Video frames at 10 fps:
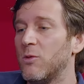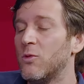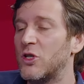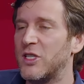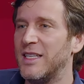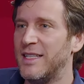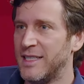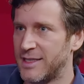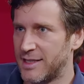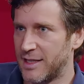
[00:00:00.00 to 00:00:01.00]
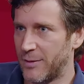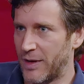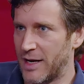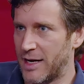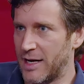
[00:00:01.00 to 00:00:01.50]
utiliza
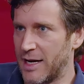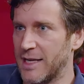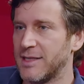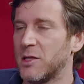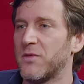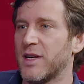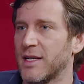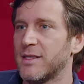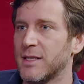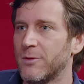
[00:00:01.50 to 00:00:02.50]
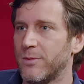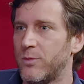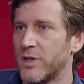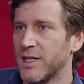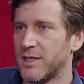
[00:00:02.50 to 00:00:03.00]
a, a certificação?
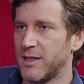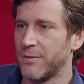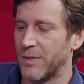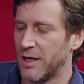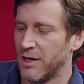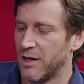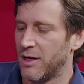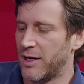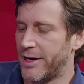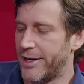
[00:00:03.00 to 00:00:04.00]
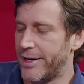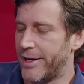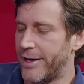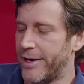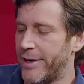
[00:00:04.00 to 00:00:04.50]
Porque assim,
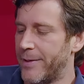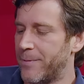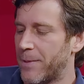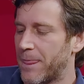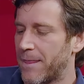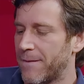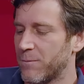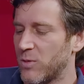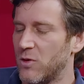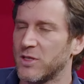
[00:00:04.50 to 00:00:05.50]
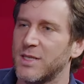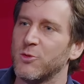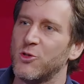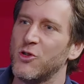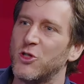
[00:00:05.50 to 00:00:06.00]
é, nós
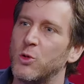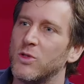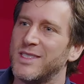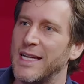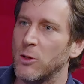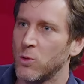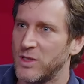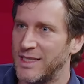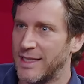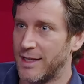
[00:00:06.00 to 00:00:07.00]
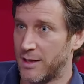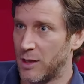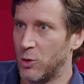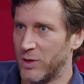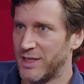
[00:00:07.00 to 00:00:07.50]
temos hoje
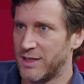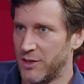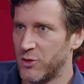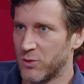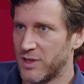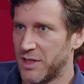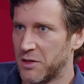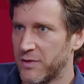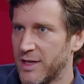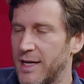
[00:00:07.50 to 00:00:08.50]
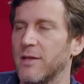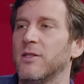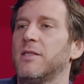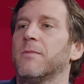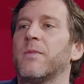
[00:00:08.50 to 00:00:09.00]
272 síndicos
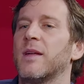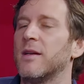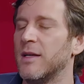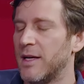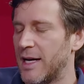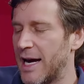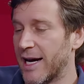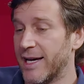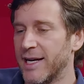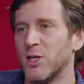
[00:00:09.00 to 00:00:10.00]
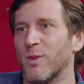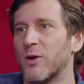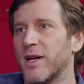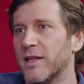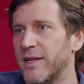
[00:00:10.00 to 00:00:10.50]
certificados. A grande
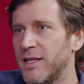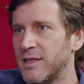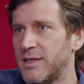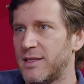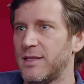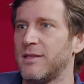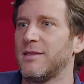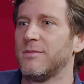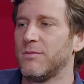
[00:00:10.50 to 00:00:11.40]
maioria deles,